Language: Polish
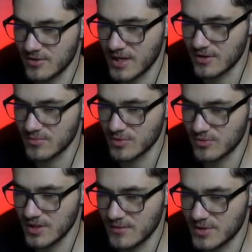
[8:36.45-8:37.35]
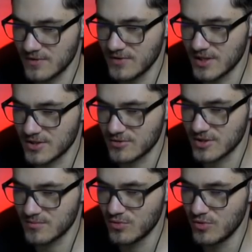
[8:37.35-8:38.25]
i ogarnąć, bo tutaj na przykład widać, że to
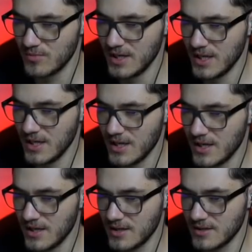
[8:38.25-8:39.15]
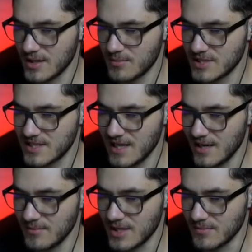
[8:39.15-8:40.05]
jest boom, e, jakby
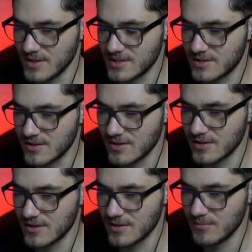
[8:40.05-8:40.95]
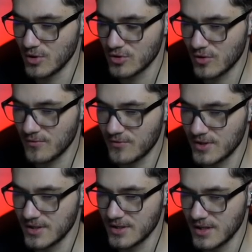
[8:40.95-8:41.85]
slime, tam jest y,
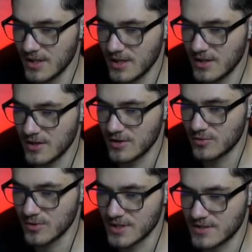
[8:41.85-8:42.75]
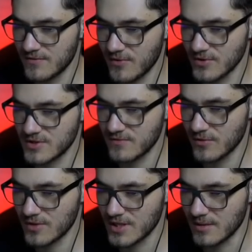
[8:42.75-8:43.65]
miodowy, y, tu jest
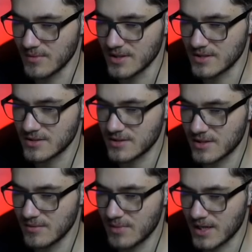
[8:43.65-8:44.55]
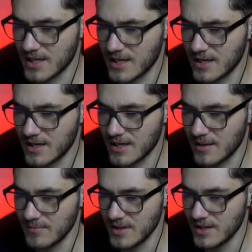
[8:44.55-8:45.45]
fosfor, tam jest chyba
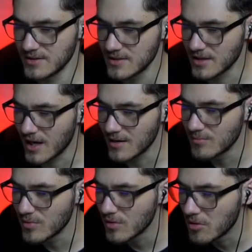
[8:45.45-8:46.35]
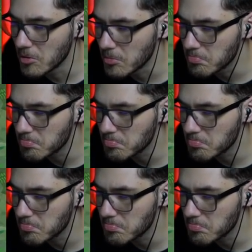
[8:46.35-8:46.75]
kamienny albo